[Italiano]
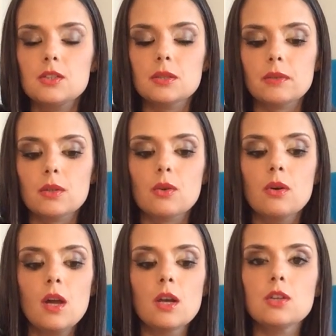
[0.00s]

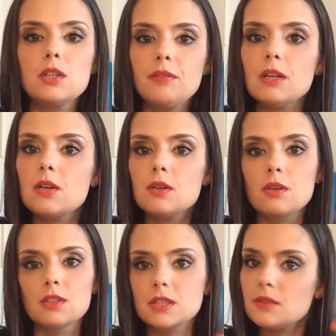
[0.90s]
dicevano devi,
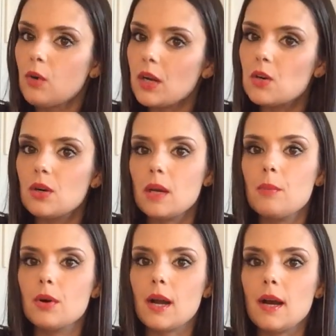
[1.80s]
se vuoi
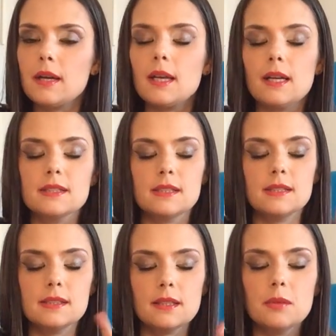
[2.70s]
collaborare, anzi
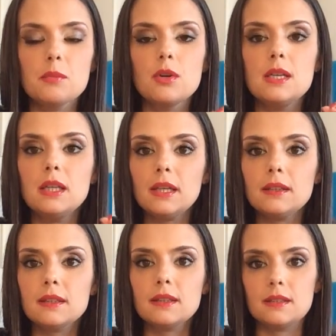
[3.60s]
saremo
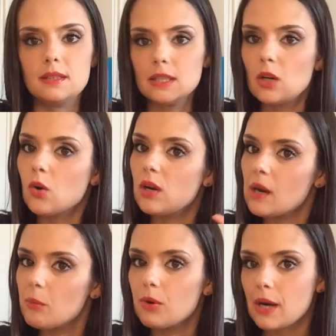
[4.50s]
lieti di
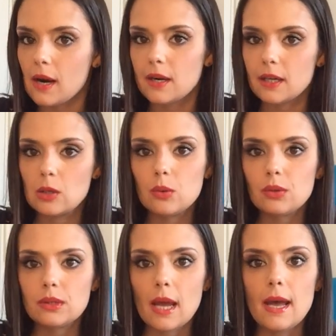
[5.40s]
collaborare
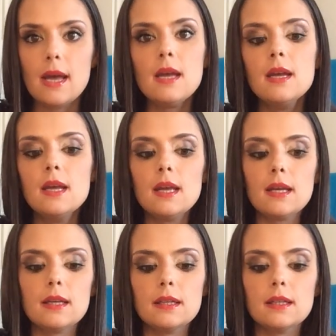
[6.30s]
con te,
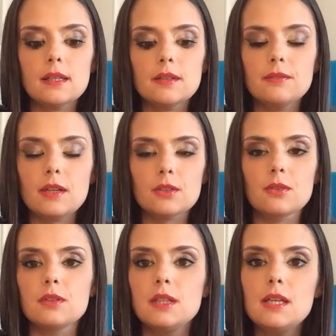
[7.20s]
eh,
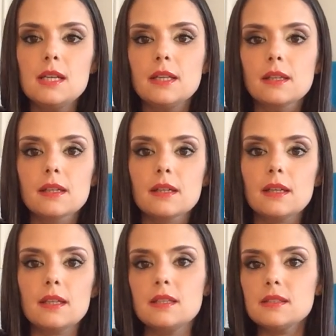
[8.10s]
vado il link
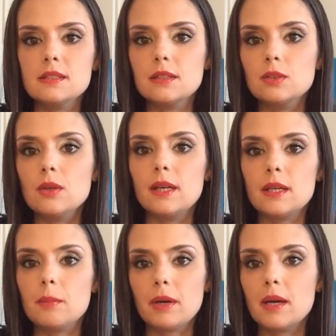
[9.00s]
e il sito
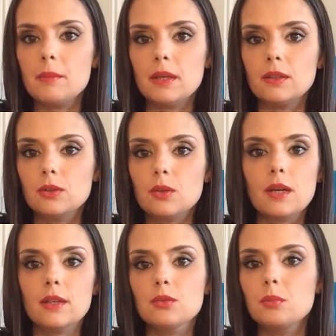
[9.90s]
era a pagamento,
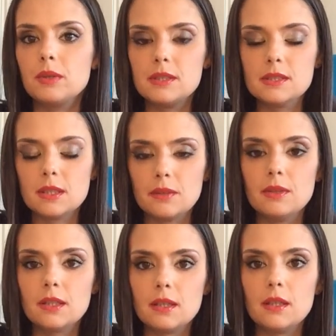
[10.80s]
ok? Tu per
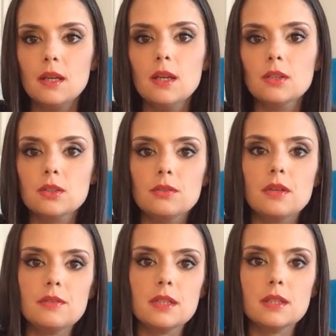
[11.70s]
iscriverti
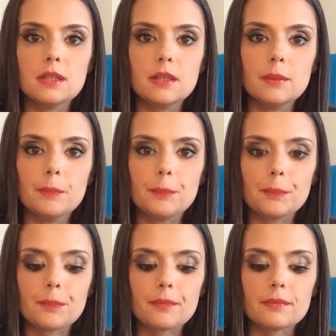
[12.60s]
dovevi
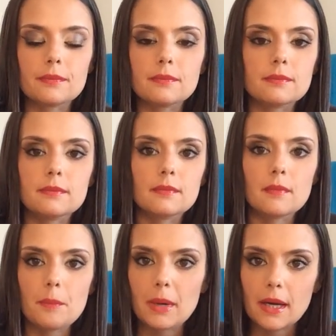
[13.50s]

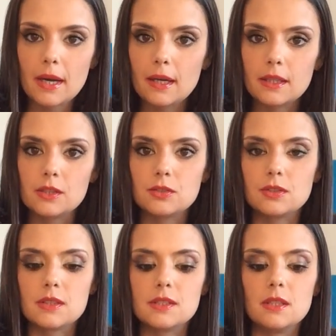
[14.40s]
mm, pagare
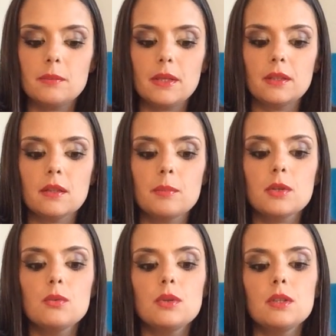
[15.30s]
sostanzialmente,
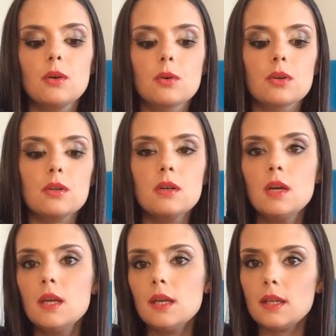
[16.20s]
per cui loro
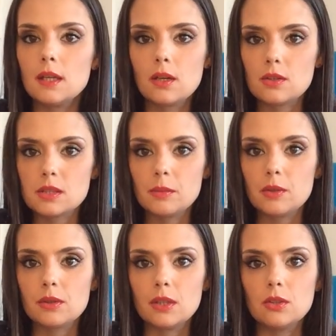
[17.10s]
eh, cosa mi
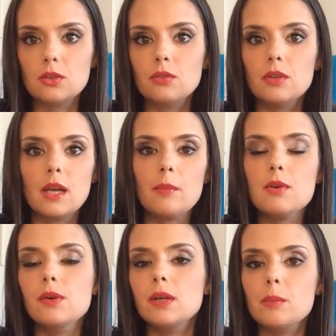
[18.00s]
hanno detto?
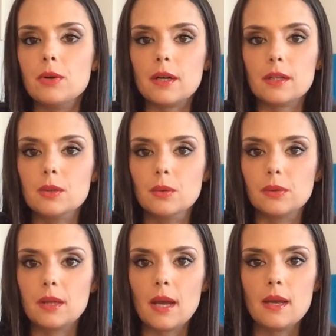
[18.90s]
Vogliamo collaborare
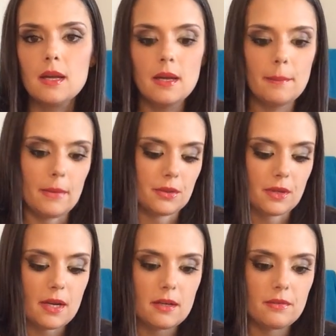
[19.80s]
con te ma
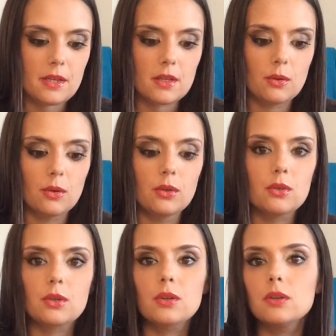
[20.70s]
non era vero,
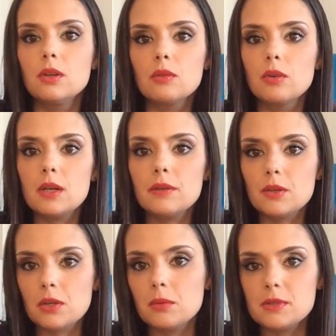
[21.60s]
loro
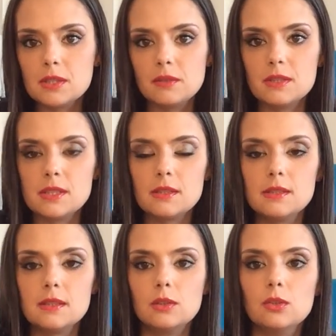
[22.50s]
volevano che io mi iscrivessi al
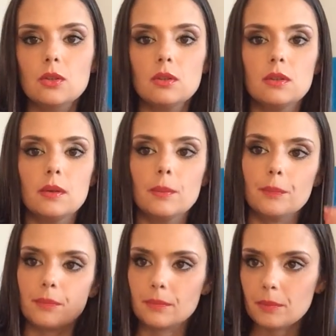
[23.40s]
sito
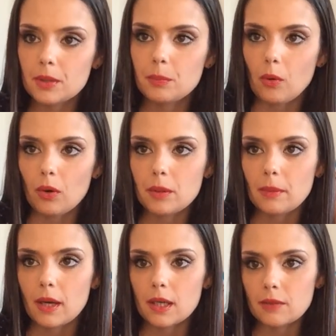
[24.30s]
ehm, per poi
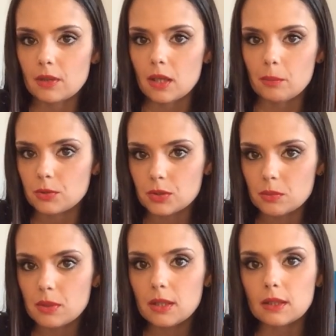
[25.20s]
magari avere la
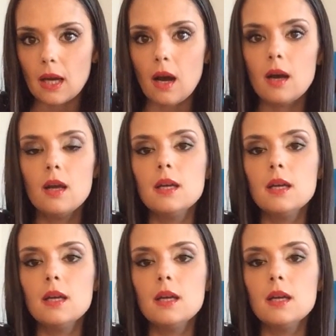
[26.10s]
possibilità